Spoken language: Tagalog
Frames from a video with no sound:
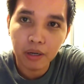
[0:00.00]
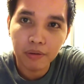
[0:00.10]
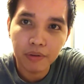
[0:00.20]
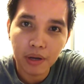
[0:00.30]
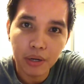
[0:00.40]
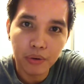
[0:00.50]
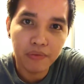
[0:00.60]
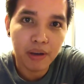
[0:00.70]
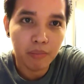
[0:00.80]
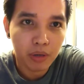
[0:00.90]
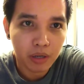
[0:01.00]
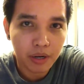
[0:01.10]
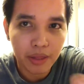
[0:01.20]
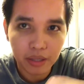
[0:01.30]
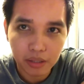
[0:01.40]
of
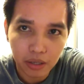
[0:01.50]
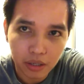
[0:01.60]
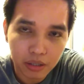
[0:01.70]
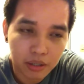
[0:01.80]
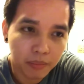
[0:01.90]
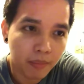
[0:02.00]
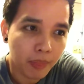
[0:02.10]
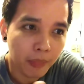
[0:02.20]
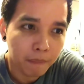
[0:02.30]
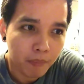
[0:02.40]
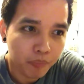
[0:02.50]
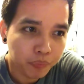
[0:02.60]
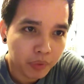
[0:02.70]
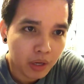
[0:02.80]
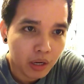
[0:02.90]
November this year
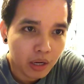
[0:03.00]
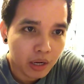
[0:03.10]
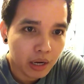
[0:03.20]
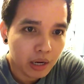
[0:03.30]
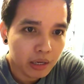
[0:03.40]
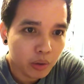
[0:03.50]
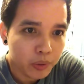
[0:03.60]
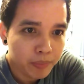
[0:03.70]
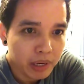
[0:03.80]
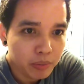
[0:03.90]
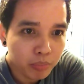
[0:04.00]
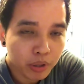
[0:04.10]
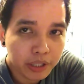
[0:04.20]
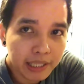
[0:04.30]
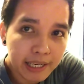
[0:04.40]
and our main
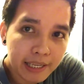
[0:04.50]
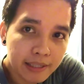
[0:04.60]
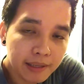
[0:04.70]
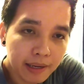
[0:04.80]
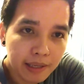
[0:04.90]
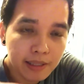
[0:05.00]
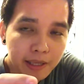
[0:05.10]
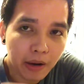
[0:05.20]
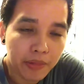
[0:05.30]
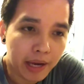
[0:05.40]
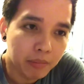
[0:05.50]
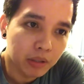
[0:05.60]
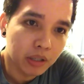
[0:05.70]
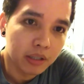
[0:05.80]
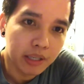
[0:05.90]
port is in
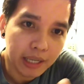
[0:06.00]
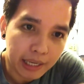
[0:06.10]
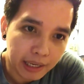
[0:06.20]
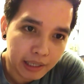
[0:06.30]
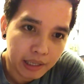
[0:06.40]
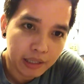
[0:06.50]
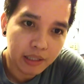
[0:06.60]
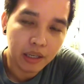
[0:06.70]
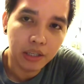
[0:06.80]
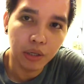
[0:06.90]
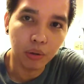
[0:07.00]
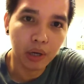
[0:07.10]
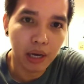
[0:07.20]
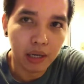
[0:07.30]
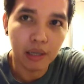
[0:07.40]
Southampton, England,
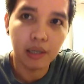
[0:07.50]
UK.